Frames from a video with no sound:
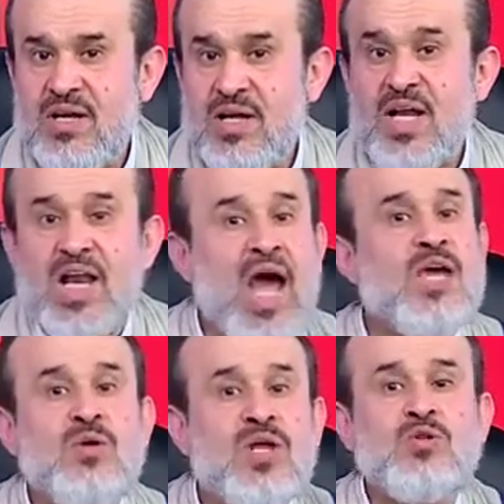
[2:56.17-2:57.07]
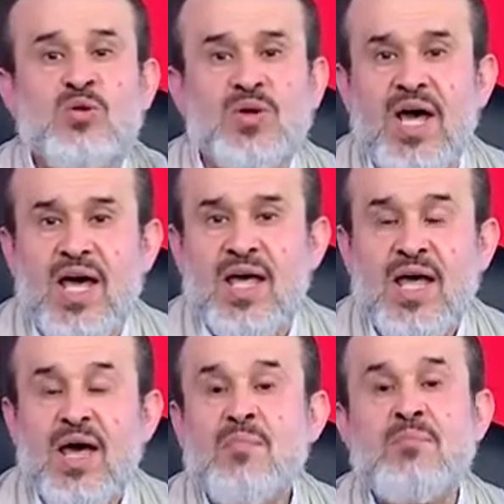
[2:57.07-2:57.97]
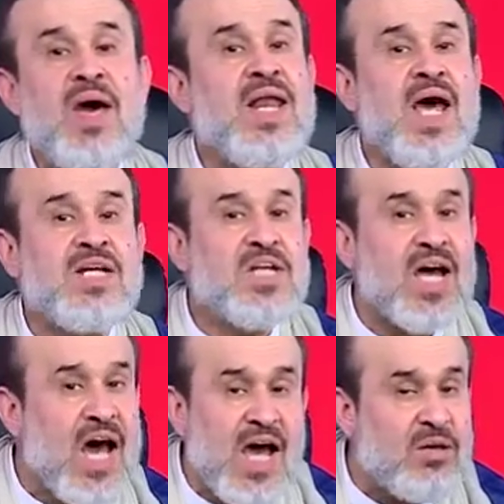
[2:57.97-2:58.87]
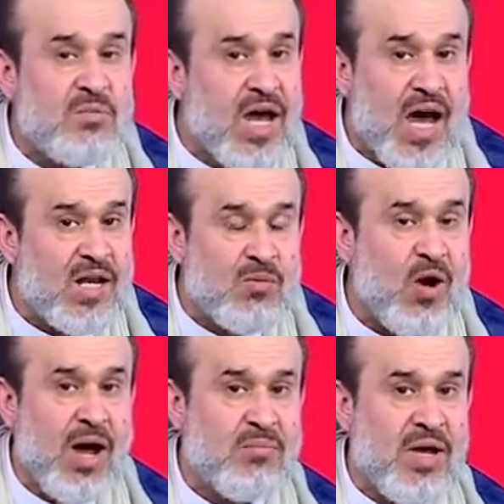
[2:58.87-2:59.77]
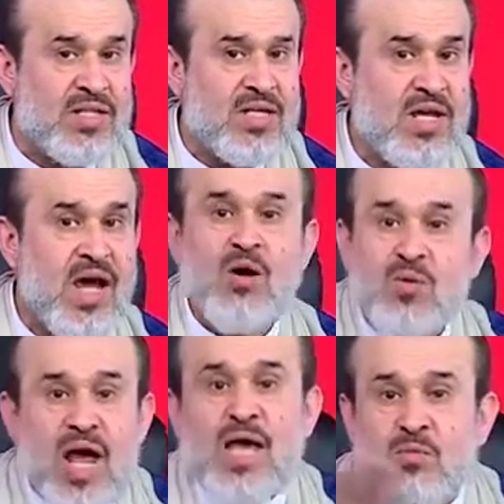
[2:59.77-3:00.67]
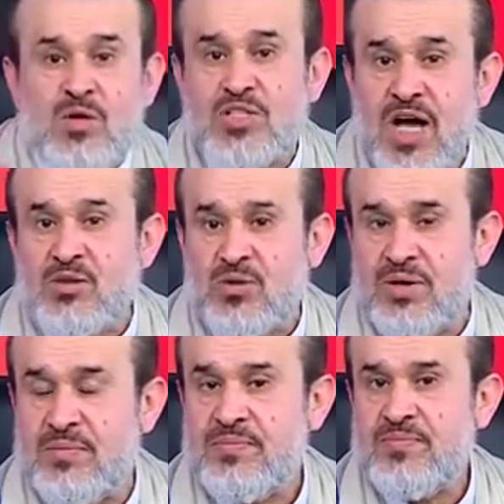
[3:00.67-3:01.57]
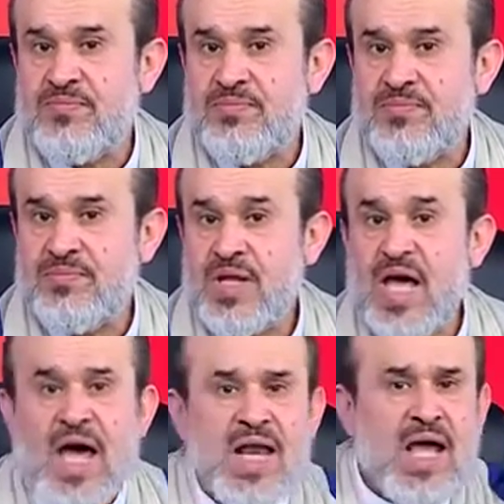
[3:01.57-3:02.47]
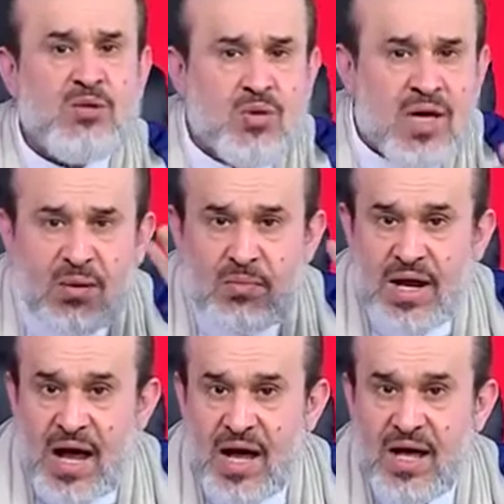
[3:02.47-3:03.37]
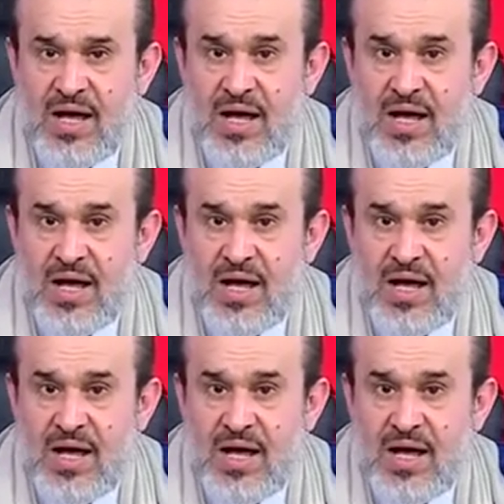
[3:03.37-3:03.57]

لا يريدون منهج قائم آل محمد هؤلاء مرجعة قناة كربلاء